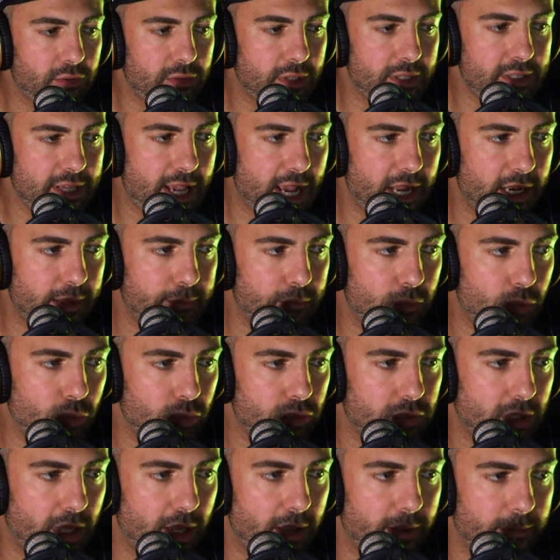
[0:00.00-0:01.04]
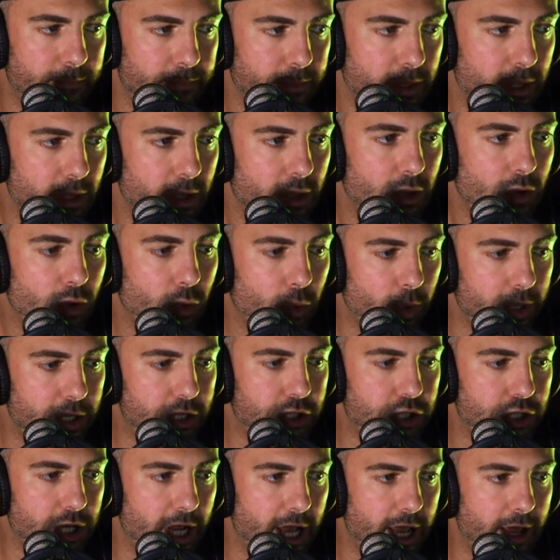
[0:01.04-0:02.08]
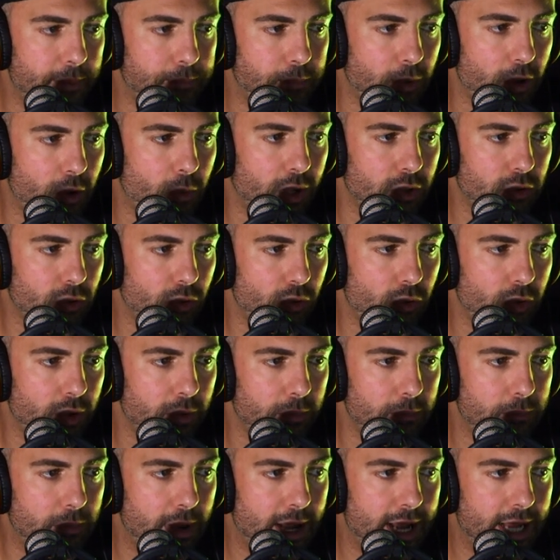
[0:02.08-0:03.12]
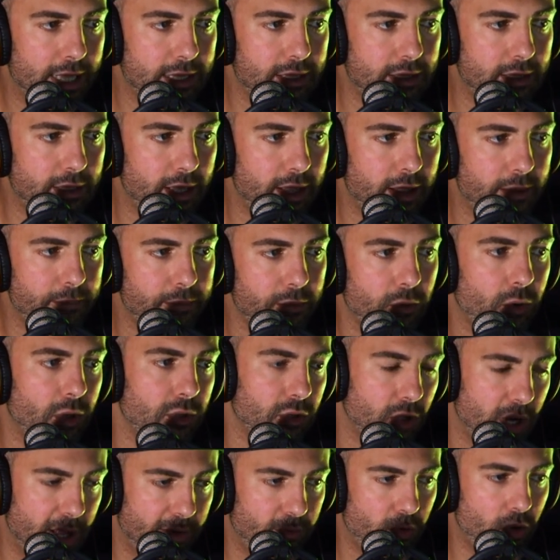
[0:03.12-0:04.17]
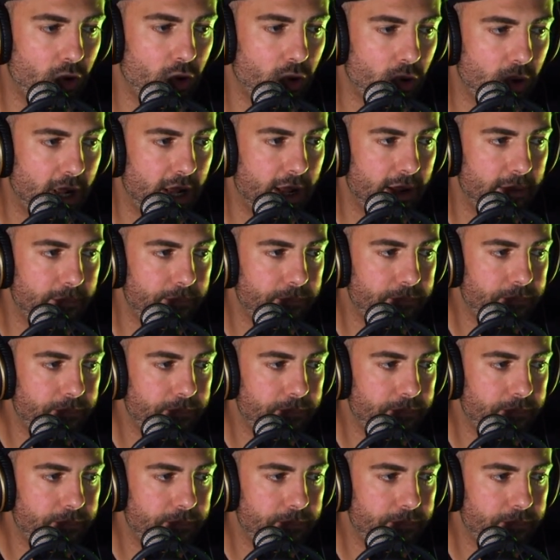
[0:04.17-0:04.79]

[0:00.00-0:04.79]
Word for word: design, è muta. Qui c'è poi quando lui batte, quando lavora.